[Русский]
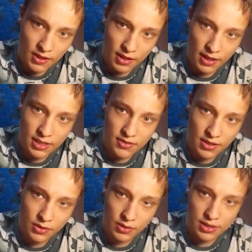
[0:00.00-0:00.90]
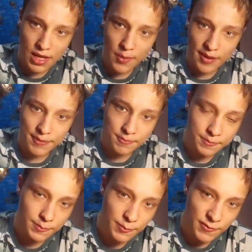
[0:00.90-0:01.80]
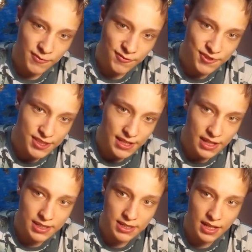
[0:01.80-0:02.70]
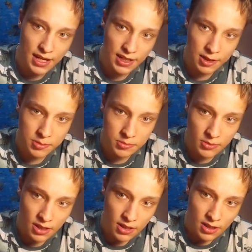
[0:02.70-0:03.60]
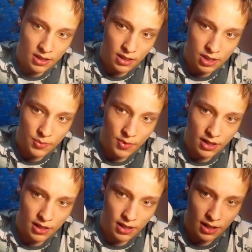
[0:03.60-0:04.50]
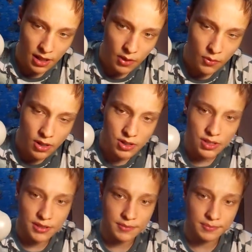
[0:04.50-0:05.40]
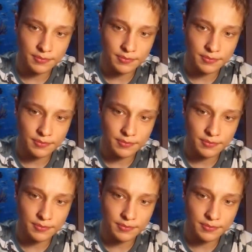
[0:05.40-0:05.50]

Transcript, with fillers: Делитесь видео с друзьями ну, в социальных сетях. Нажимайте на колокольчик.